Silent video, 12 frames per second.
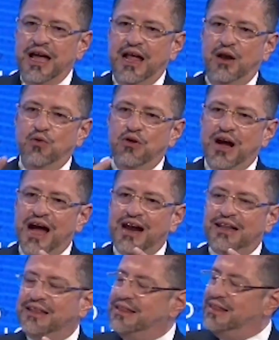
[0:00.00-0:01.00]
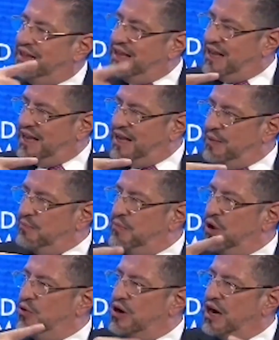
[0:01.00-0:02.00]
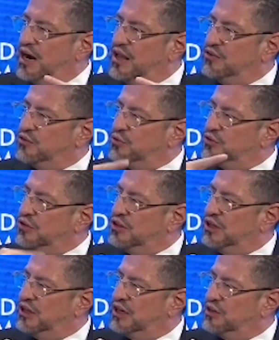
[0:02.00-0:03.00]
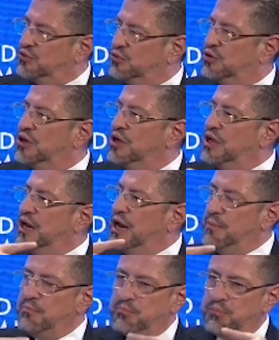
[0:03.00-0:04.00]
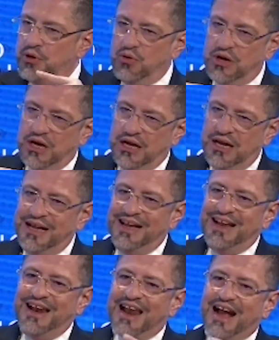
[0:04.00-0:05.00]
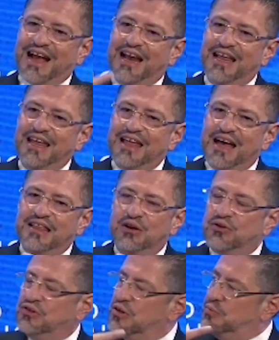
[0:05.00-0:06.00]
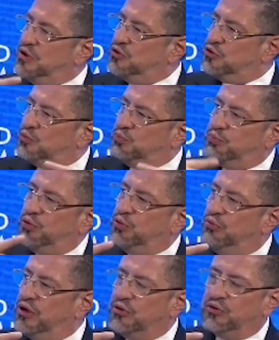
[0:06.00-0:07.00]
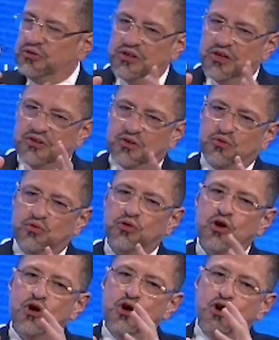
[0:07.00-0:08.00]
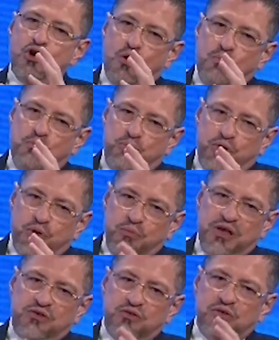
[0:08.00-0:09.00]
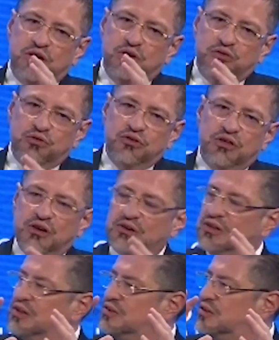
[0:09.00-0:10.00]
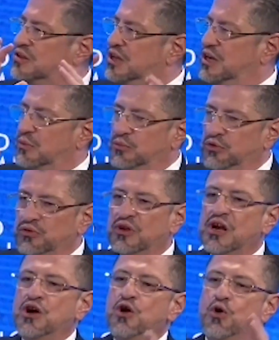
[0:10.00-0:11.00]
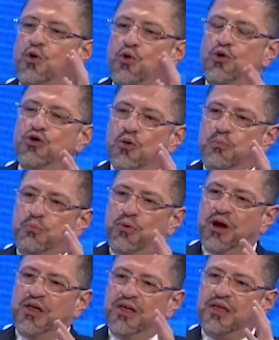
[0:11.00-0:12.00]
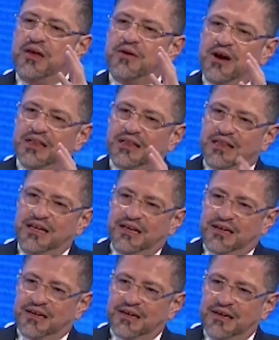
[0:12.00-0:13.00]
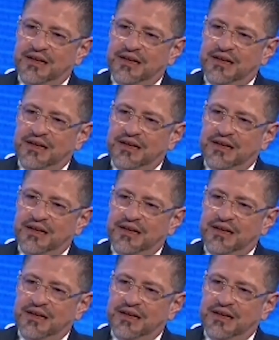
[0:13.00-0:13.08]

en lugar de mejorar la distribución del ingreso, la empeora. La calidad de los servicios públicos, y ese es un compromiso que los costarricenses tenemos. Uno puede debatir